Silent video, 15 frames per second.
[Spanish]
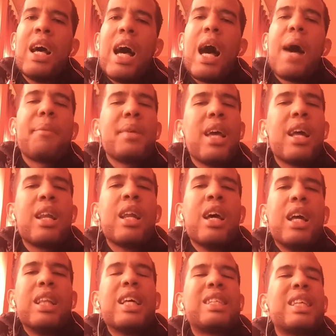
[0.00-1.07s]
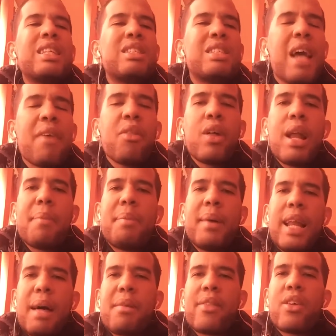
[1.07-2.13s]
habían desechado la
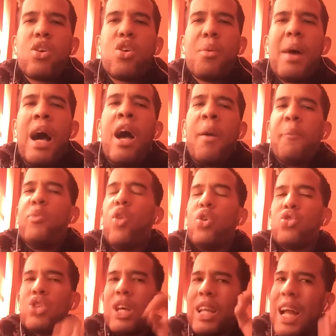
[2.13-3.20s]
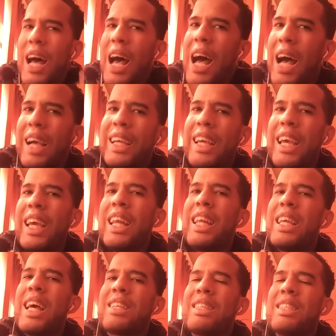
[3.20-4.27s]
palabra de Jehová? ¿No será que
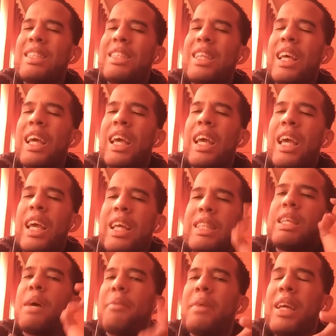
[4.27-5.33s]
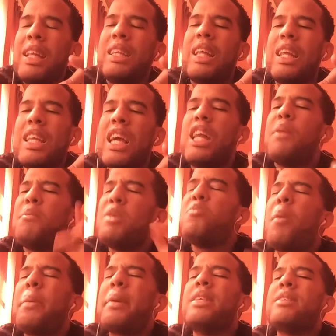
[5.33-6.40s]
Elías, este, eh, Jezabel tenía el
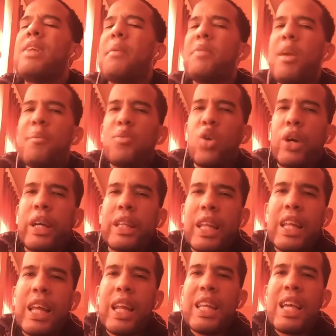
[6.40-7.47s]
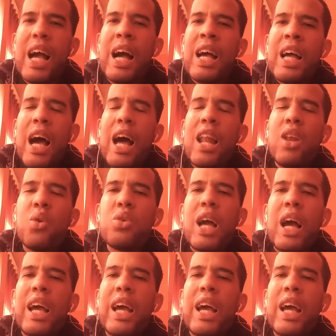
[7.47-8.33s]
mismo pensamiento que tenía Elías? Aleluya.